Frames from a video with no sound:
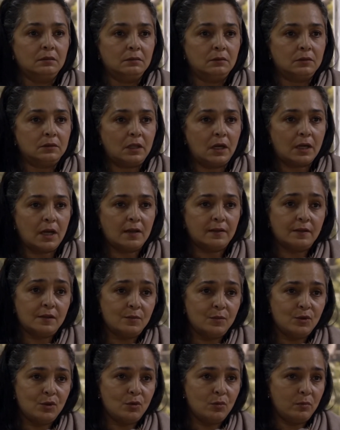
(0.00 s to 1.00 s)
Nuestra casa
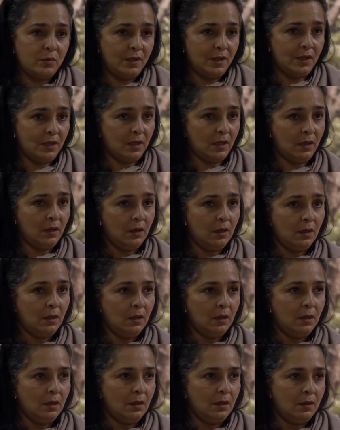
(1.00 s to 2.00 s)
es muy humilde,
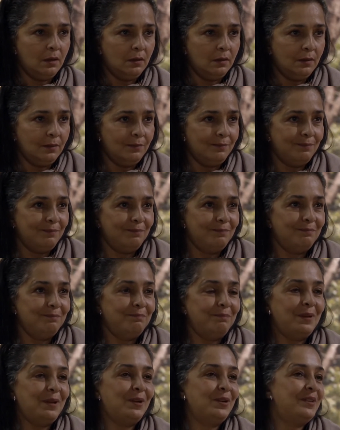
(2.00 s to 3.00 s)

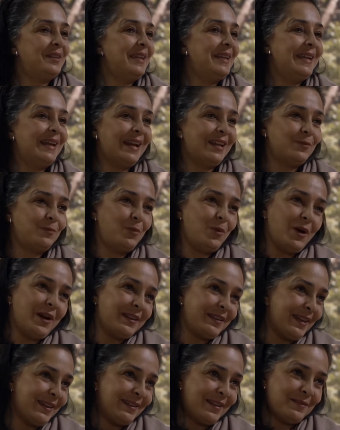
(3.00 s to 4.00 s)
pero tiene las
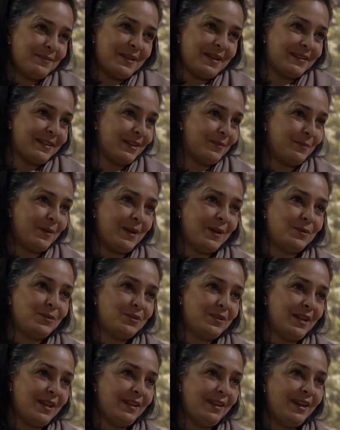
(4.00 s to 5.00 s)
puertas abiertas para
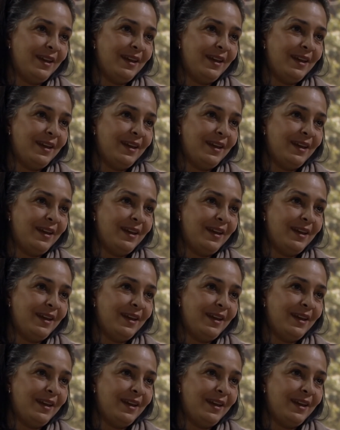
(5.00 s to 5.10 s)
usted.